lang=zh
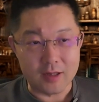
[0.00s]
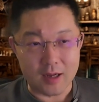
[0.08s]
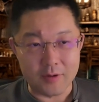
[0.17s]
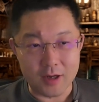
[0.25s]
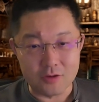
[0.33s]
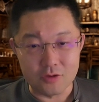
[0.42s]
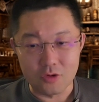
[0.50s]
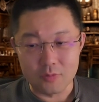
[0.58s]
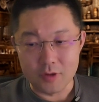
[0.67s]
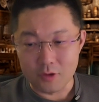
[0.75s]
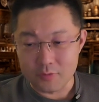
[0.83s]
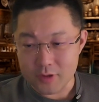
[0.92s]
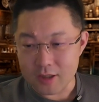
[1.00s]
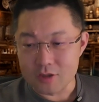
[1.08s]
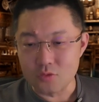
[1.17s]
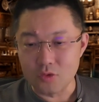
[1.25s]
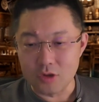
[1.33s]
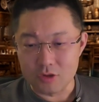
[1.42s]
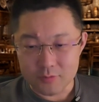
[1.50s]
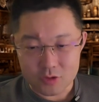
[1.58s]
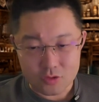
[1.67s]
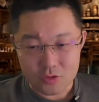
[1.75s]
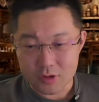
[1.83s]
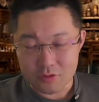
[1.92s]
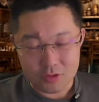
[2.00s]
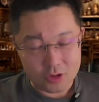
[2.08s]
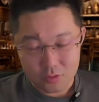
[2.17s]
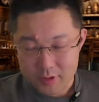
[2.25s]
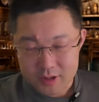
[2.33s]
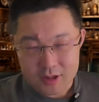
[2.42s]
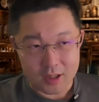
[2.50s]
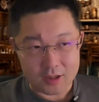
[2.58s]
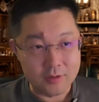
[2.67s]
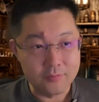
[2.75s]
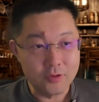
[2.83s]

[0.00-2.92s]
哪怕你说我们有 PS5，有什么所有的东西都没戏啊。